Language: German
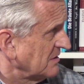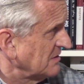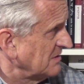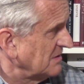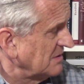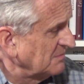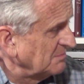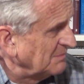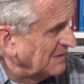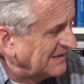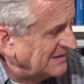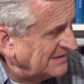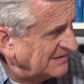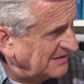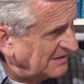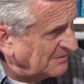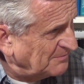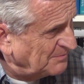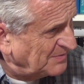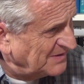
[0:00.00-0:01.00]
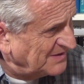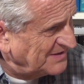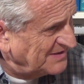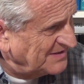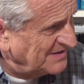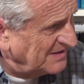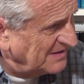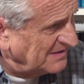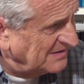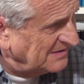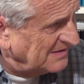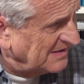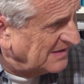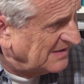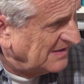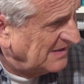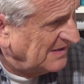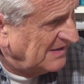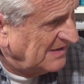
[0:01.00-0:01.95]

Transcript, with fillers: Das macht ein bisschen